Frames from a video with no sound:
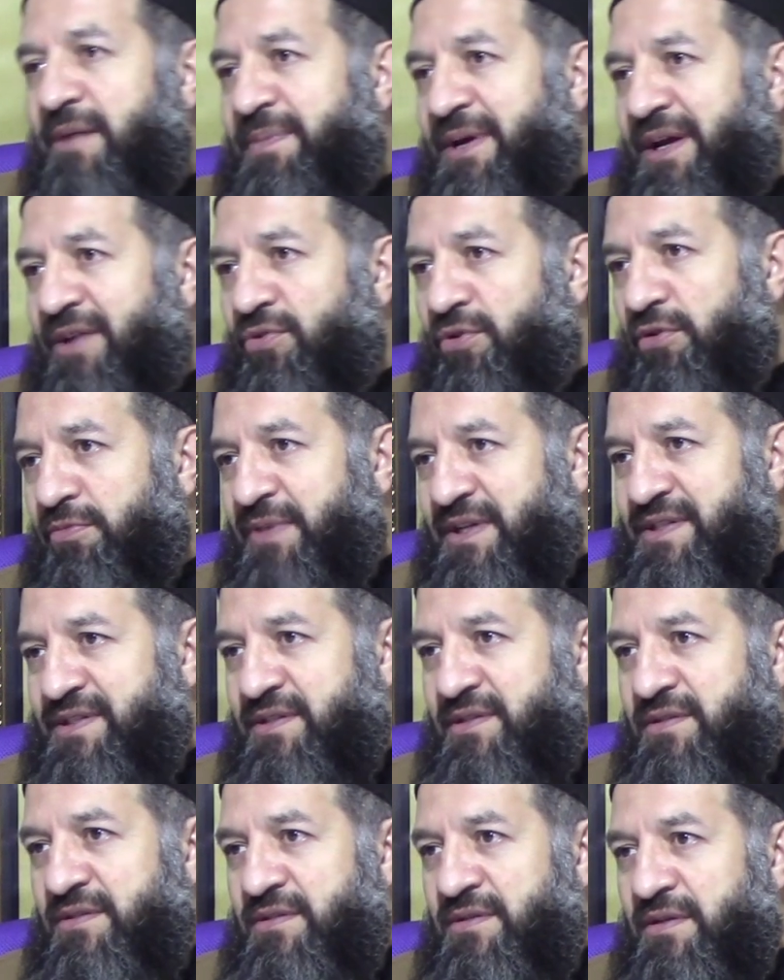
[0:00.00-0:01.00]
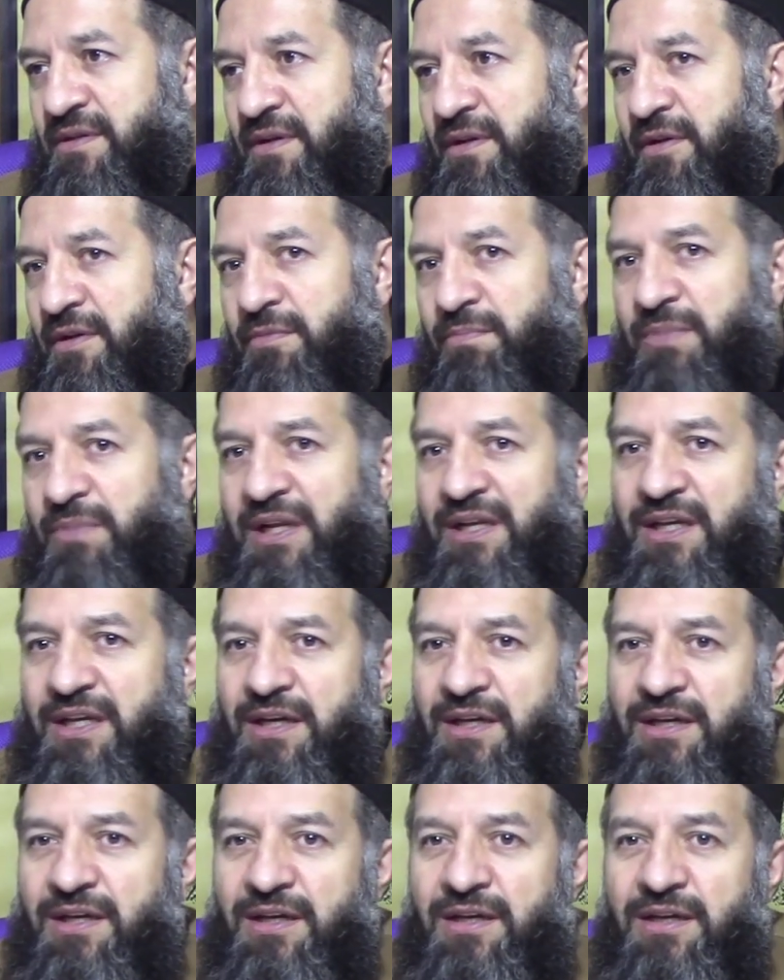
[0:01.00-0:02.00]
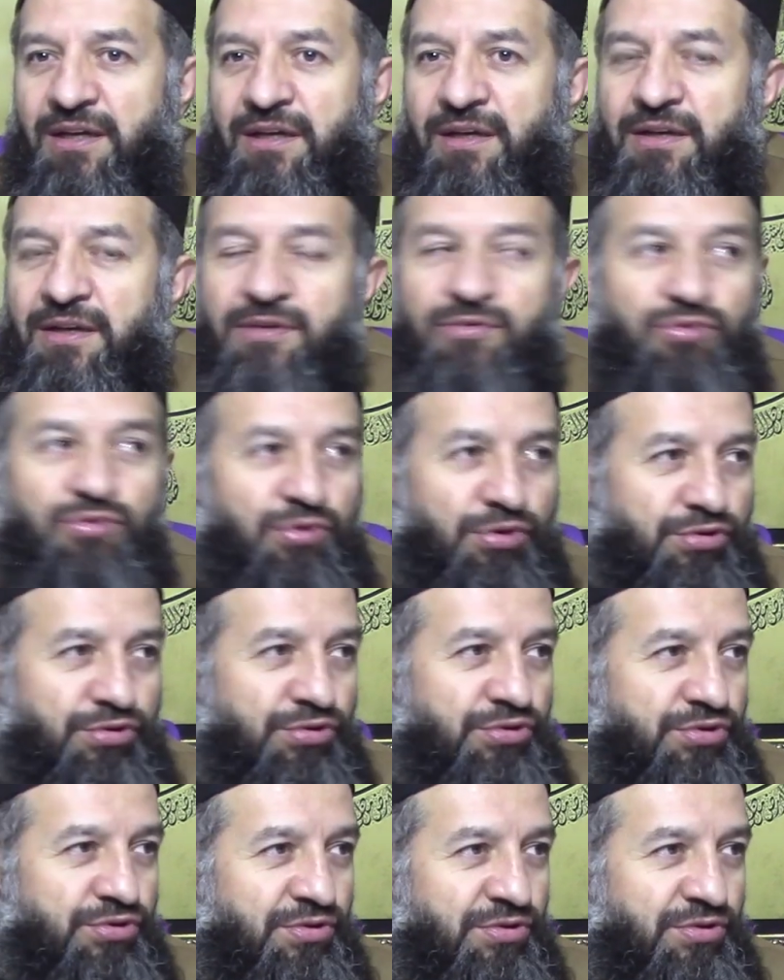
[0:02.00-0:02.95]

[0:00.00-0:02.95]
perde olmaz. Bilgi nurdur.